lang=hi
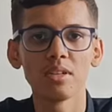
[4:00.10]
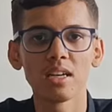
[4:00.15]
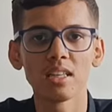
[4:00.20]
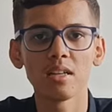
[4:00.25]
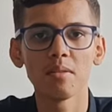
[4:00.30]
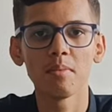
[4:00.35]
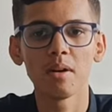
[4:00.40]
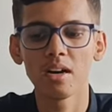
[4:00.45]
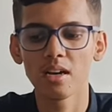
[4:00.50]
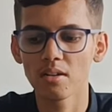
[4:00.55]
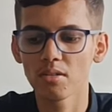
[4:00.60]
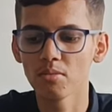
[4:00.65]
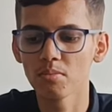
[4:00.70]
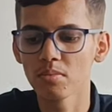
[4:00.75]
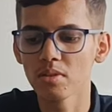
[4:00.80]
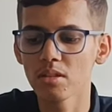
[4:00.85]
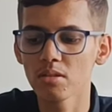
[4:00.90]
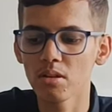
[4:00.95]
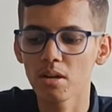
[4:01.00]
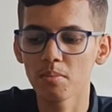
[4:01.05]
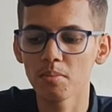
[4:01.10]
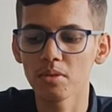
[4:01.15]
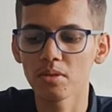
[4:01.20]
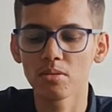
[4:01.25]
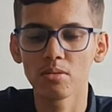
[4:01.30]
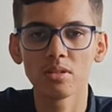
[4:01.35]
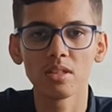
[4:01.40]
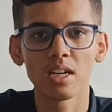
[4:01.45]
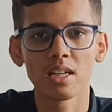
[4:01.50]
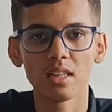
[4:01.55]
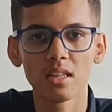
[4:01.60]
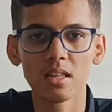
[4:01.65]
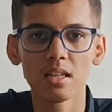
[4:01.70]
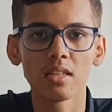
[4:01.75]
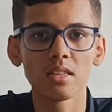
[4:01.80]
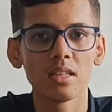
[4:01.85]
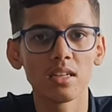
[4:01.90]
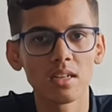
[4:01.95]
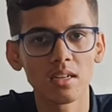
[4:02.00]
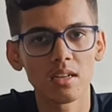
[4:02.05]
ज़्यादा बाहर घूमते तो आप इसको ज़्यादा देर
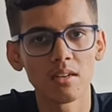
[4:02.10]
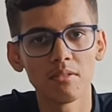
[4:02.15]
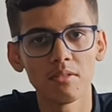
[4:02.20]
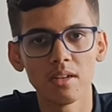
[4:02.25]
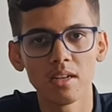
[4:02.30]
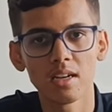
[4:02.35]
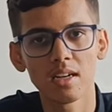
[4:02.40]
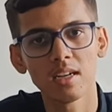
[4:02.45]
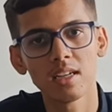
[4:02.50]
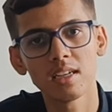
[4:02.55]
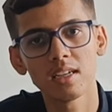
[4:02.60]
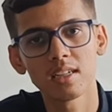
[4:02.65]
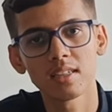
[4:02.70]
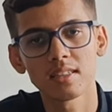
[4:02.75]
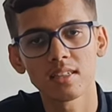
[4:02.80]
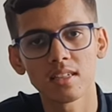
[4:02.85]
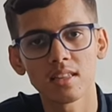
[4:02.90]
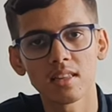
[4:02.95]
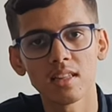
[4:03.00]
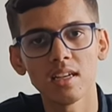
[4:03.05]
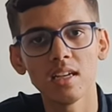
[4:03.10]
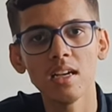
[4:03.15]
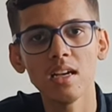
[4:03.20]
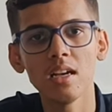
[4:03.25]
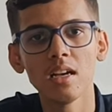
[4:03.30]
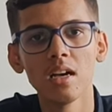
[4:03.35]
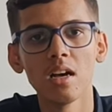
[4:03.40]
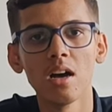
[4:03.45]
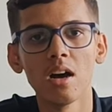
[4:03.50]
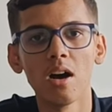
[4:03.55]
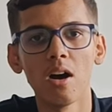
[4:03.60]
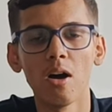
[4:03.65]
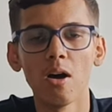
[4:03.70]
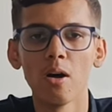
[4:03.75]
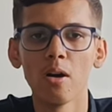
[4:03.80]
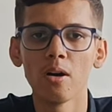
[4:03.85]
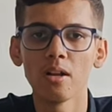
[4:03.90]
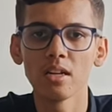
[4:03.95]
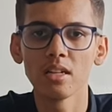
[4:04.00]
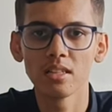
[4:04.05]
तक अवेयर नहीं कर सकते हैं
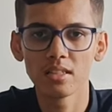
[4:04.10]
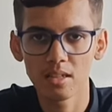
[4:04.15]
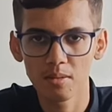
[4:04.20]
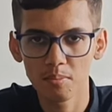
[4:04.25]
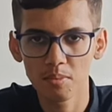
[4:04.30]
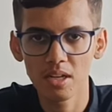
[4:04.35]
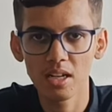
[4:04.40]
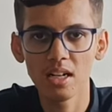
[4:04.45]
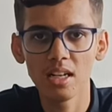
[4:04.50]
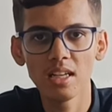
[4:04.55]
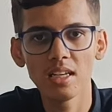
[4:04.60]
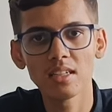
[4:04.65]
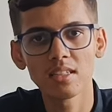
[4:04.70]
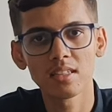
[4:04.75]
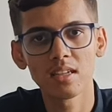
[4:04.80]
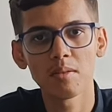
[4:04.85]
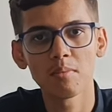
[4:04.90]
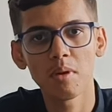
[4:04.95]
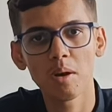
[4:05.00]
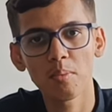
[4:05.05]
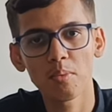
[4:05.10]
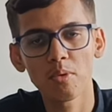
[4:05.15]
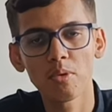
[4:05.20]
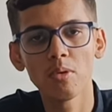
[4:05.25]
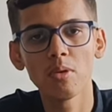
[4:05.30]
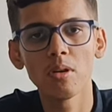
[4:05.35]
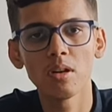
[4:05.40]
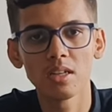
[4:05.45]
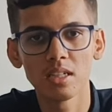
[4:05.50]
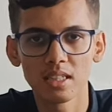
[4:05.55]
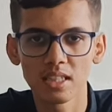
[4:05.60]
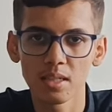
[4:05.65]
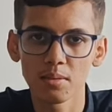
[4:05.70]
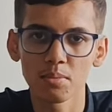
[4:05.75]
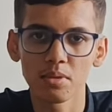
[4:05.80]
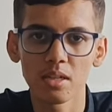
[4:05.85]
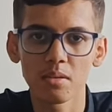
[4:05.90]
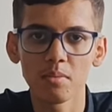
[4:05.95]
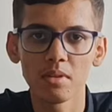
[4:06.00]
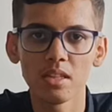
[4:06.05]
और इन सब के लिंक्स हम आपको
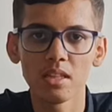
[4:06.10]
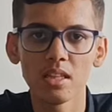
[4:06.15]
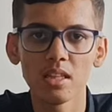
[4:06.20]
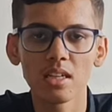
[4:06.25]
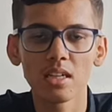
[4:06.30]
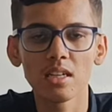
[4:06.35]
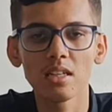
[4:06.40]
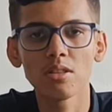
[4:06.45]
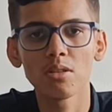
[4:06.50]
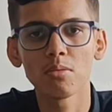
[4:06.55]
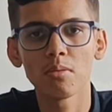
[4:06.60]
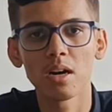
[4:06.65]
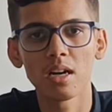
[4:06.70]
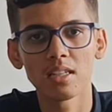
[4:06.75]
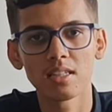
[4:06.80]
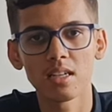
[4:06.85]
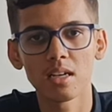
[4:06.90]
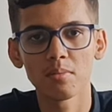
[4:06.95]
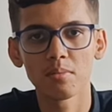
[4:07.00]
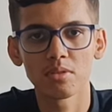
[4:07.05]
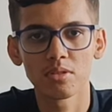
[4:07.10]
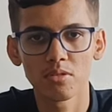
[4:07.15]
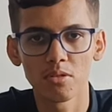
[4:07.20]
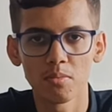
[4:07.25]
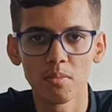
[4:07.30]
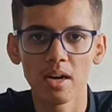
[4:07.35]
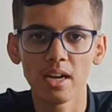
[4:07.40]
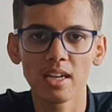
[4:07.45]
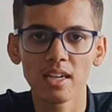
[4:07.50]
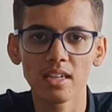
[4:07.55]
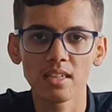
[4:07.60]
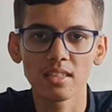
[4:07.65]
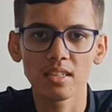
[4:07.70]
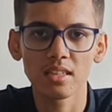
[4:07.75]
डिस्क्रिप्शन में दे देंगे तो वहाँ से आप इसको बाय कर